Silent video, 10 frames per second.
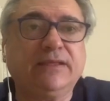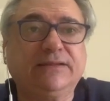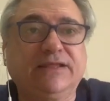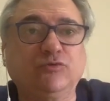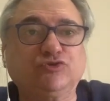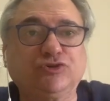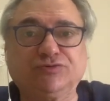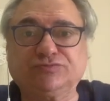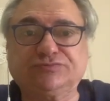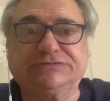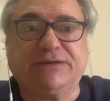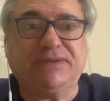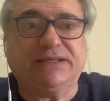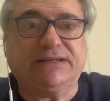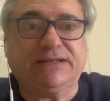de ilusión
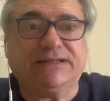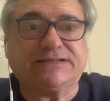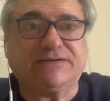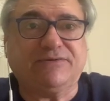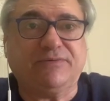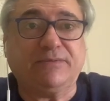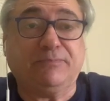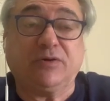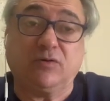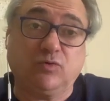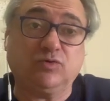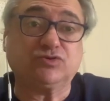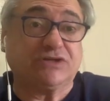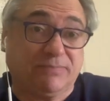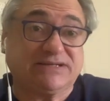también eh, se vive, pero
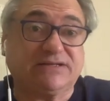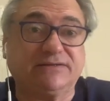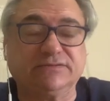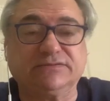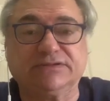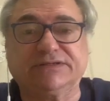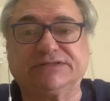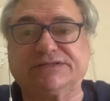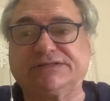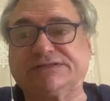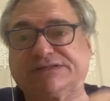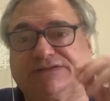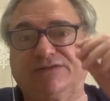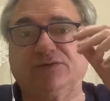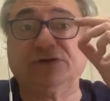algunos se pasan en ese
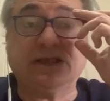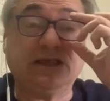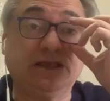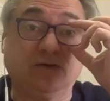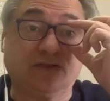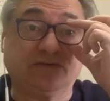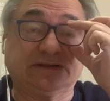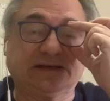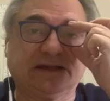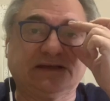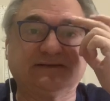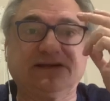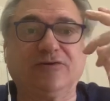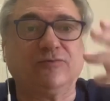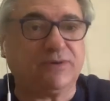sentido. Y no hace falta que les
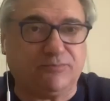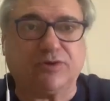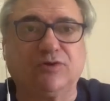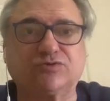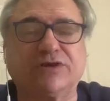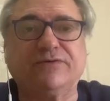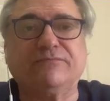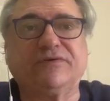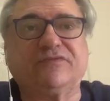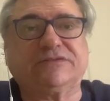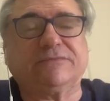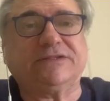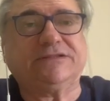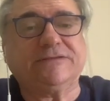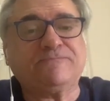diga el nombre porque lo saben
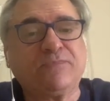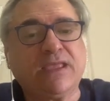perfectamente.